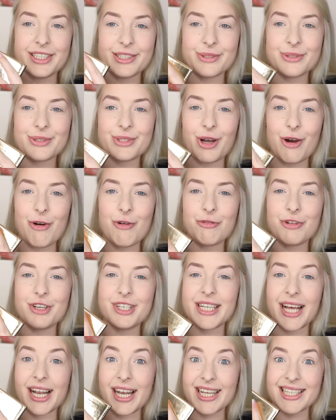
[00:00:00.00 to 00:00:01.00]
hier so drauf
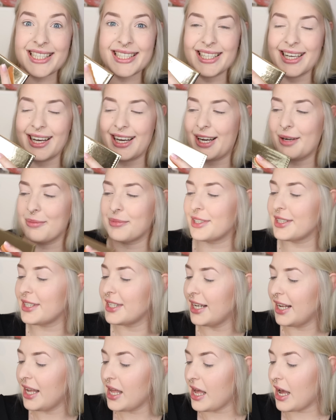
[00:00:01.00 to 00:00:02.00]
hinterlassen habe.
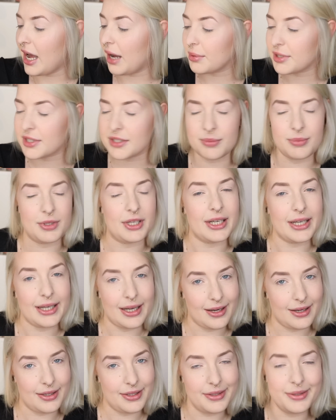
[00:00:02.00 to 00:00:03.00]
Aber es ist mir
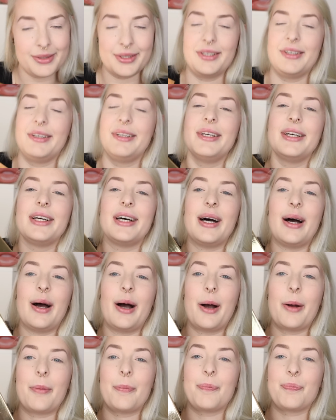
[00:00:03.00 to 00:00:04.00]
egal.
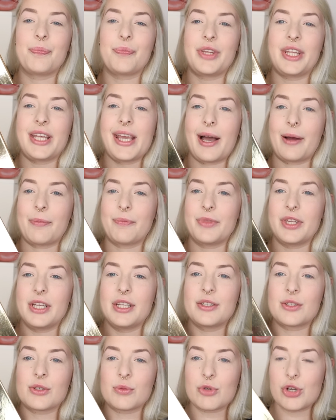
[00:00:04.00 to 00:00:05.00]
Ähm, ja,
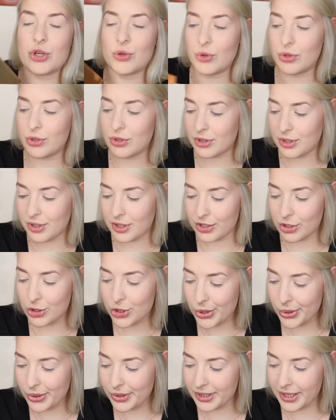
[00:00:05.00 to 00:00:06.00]
in so einem schönen,
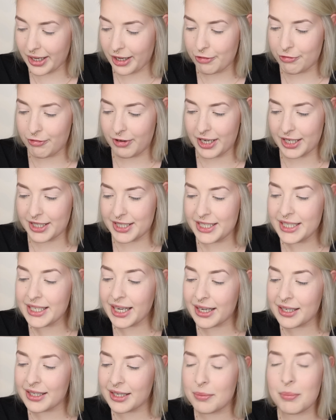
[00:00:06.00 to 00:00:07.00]
schön
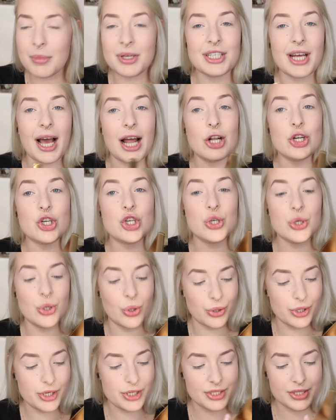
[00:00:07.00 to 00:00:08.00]
reflektierenden metallischen
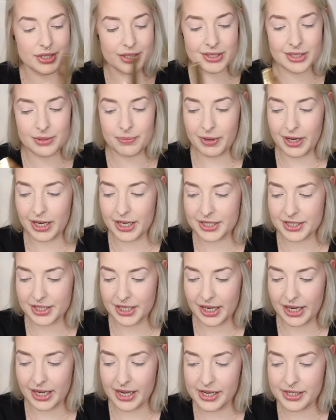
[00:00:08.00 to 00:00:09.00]
Gold ist die Palette
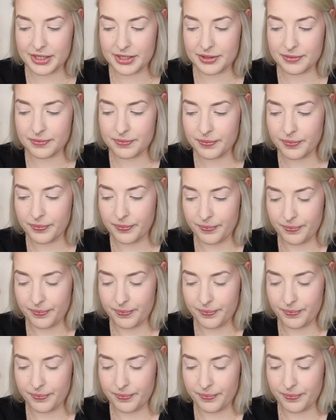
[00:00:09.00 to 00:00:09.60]
gehalten.